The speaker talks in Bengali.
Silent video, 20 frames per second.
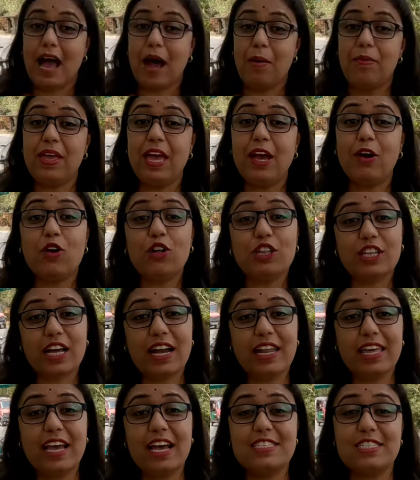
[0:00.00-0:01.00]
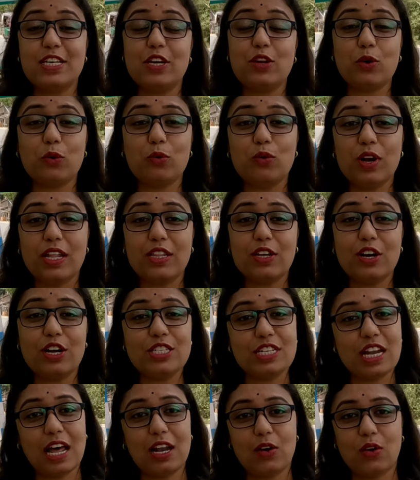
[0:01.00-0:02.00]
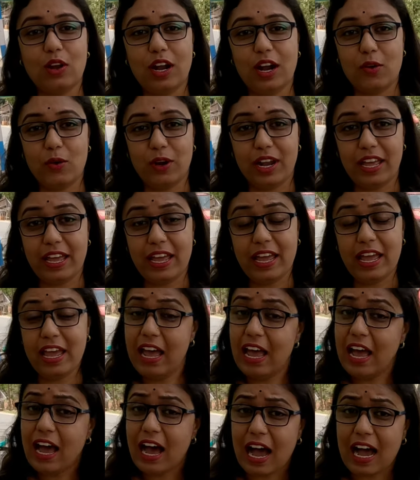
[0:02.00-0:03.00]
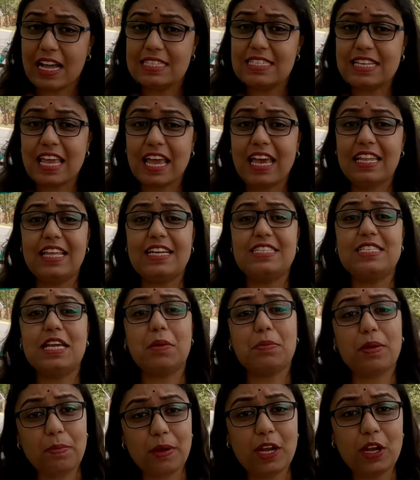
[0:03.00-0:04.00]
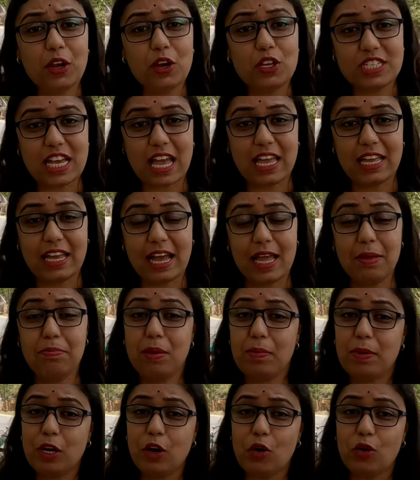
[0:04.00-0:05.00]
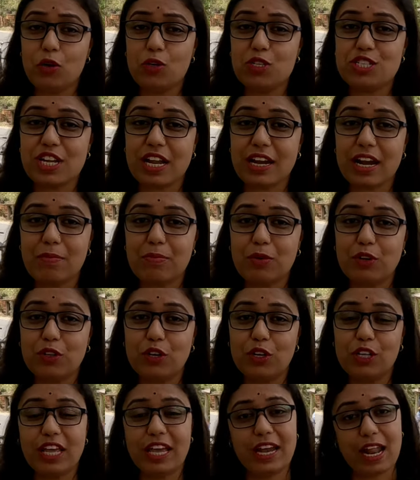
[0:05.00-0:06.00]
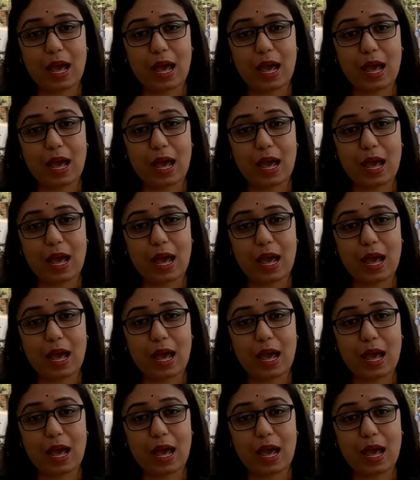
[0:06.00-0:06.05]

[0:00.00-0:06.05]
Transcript: আমি এখন দাঁড়িয়ে আছি রঘুনাথগঞ্জ লালগোলা রোডে আজকে দেশের বিভিন্ন জায়গায় বিভিন্ন অনুষ্ঠানের মধ্য দিয়ে